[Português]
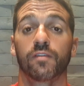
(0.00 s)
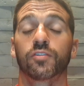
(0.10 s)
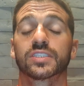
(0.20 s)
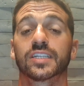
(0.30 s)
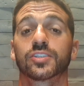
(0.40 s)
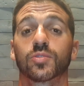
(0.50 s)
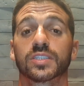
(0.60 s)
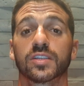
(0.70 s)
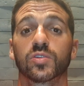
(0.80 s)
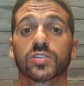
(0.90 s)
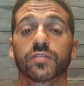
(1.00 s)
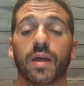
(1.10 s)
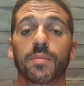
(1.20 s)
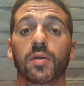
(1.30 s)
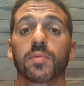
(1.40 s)
Vocês, torcedores do
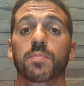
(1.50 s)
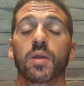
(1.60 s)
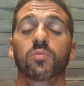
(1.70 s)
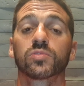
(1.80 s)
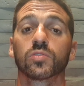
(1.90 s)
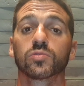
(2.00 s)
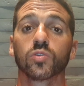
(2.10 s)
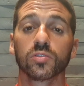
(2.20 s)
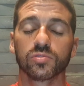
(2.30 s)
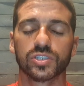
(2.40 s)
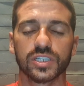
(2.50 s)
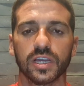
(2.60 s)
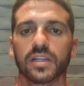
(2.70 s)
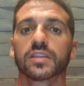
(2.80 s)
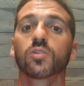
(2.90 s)
Flamengo, me perguntam todo
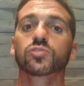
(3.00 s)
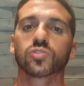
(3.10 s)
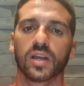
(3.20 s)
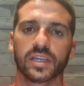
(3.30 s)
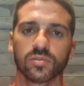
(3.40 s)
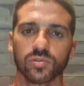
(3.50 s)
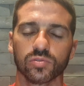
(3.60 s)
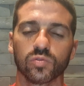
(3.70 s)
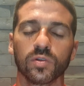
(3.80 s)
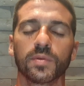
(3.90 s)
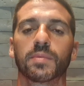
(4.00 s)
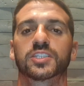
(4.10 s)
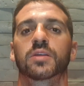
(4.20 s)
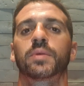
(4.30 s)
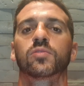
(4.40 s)
dia, não só aqui no YouTube,
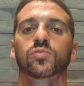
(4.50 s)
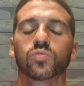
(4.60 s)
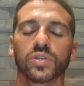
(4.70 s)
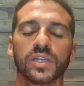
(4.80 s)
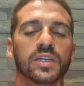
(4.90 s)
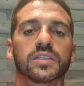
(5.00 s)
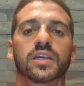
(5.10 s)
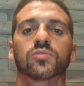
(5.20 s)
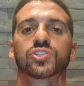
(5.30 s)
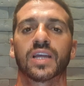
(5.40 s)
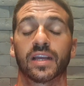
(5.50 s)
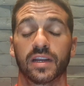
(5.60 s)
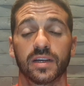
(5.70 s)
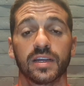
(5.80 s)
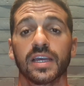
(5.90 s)
mas também no Twitter, no
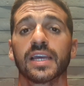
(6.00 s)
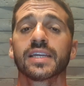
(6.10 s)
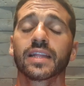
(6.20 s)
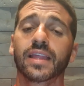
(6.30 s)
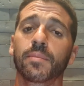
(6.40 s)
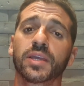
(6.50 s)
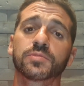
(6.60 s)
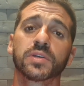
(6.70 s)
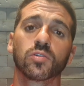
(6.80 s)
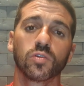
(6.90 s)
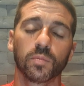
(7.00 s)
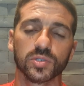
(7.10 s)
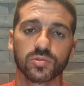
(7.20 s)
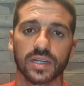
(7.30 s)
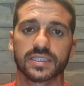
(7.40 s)
Instagram e até mesmo em grupos
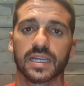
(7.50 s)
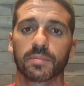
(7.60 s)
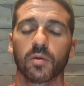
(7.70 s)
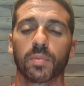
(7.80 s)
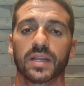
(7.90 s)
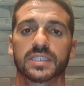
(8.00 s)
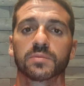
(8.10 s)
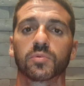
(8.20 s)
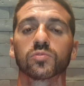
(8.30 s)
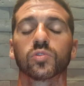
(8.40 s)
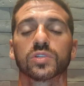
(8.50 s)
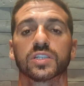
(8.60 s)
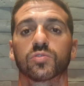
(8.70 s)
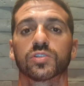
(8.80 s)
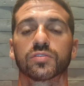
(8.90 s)
de WhatsApp que eu participo com
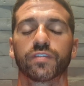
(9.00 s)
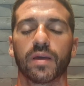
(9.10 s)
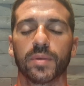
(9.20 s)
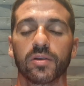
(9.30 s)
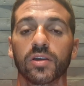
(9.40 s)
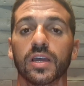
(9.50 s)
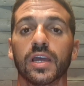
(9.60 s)
torcedores do Flamengo,